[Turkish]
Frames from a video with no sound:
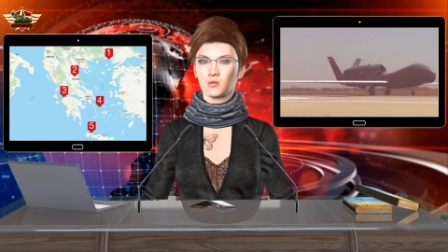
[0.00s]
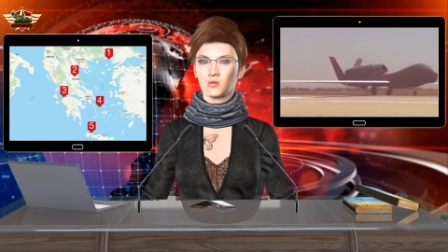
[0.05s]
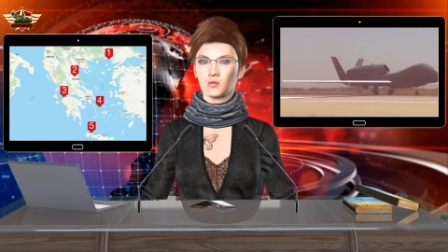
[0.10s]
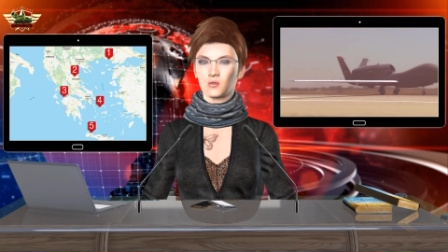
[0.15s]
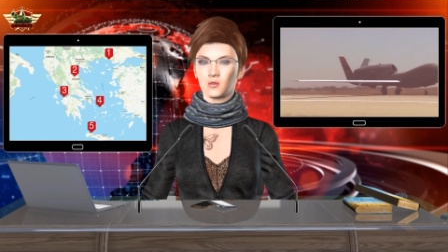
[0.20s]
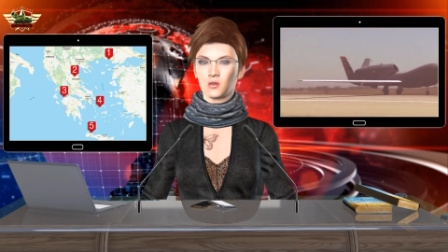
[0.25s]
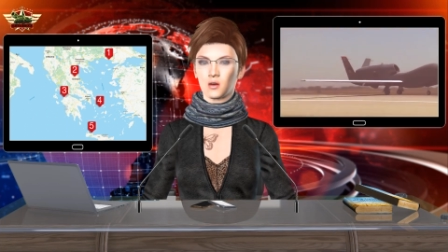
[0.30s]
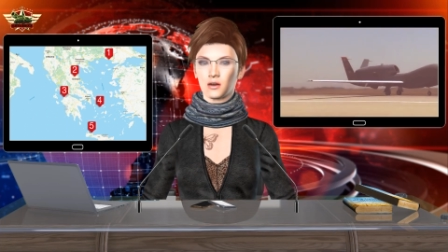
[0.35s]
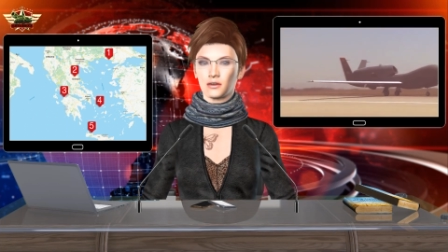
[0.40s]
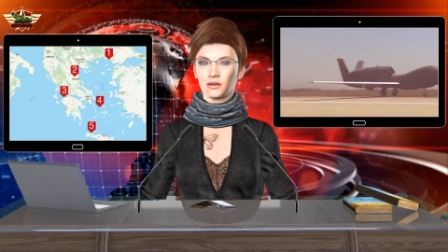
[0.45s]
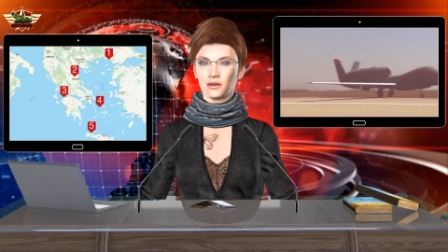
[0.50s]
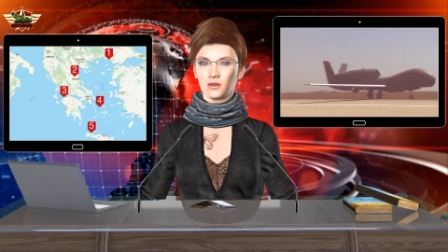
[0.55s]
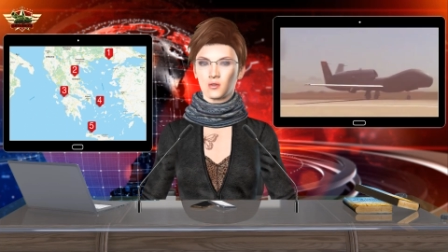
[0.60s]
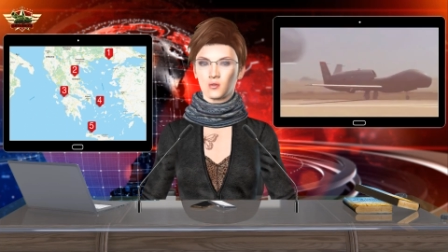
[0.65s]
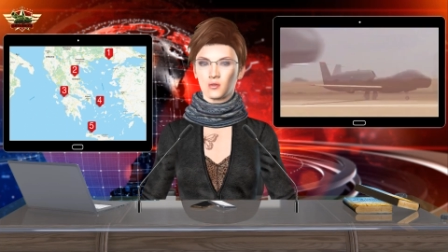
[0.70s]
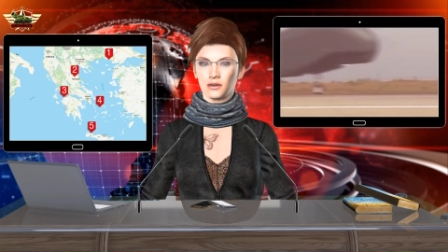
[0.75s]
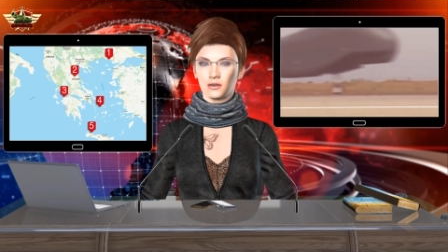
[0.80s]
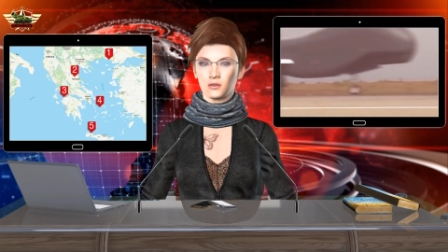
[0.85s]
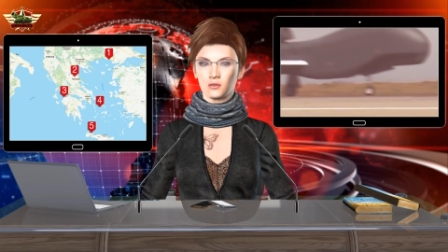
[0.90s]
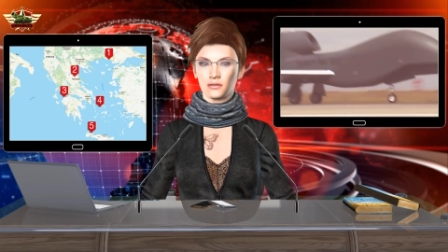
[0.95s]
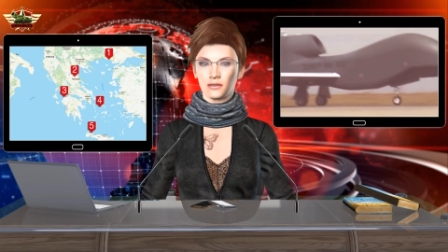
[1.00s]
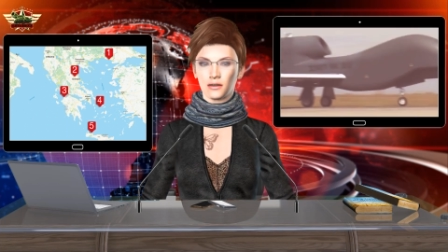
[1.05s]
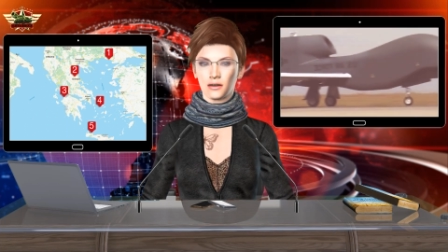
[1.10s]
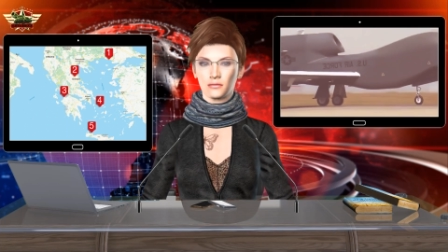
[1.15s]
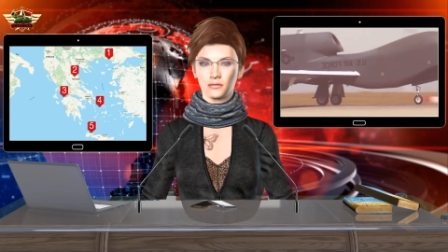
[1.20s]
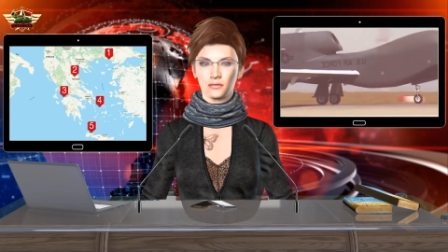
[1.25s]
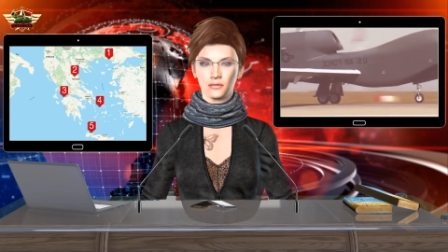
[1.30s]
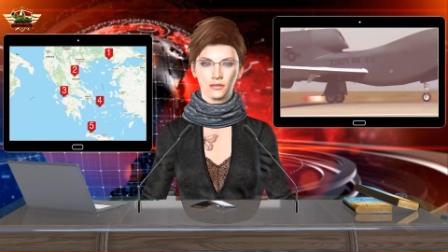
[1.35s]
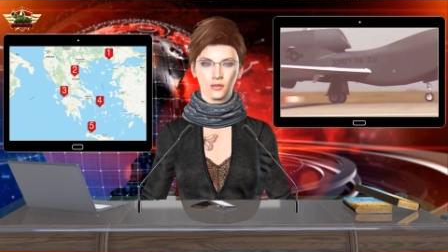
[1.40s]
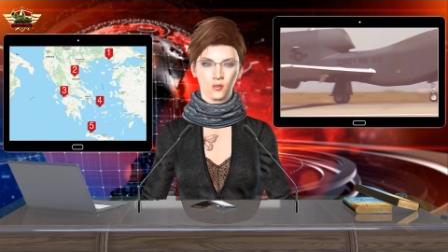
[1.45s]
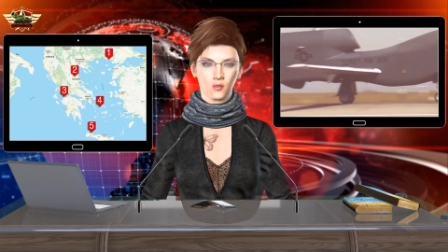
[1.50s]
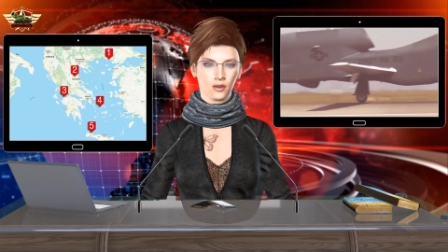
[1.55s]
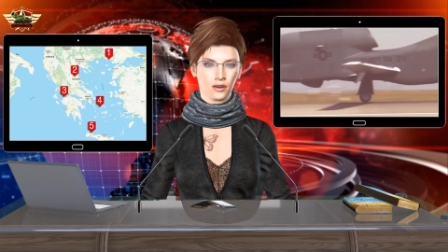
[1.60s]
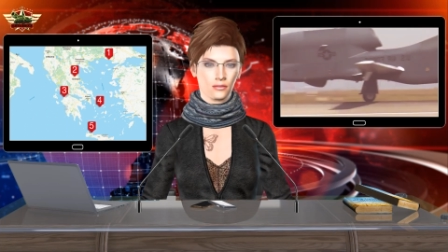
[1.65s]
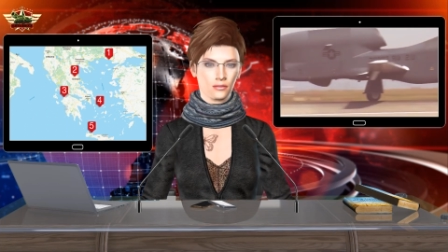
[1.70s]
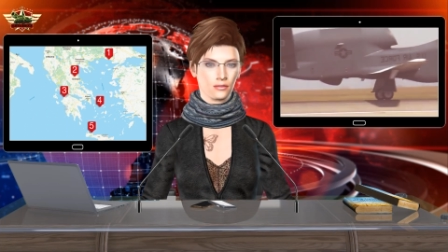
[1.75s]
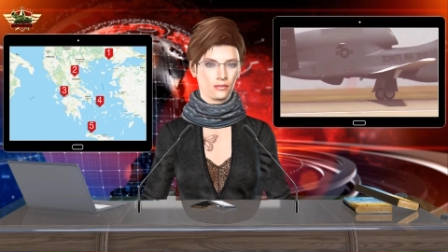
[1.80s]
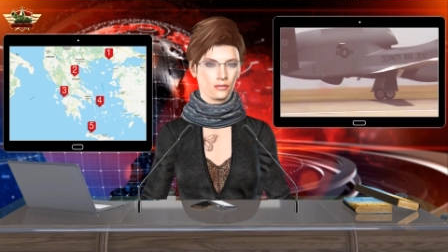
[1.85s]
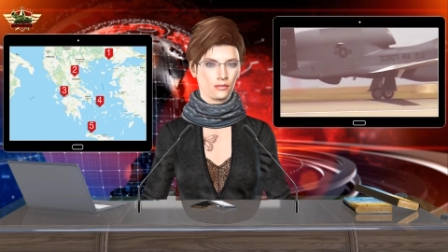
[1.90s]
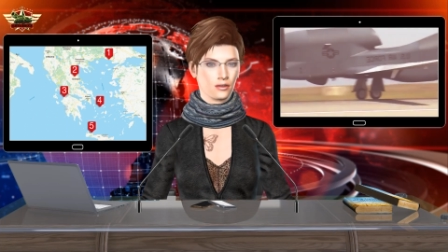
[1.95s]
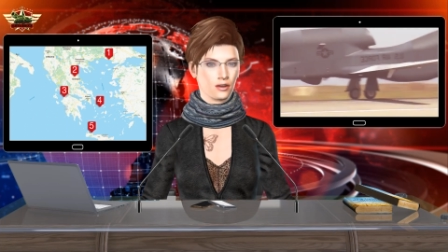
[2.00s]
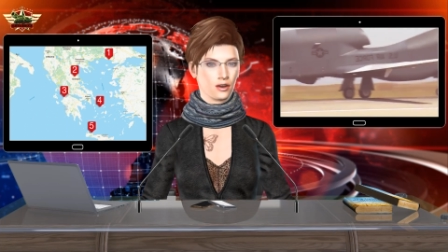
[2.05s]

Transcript: Yunan medyasının incirlik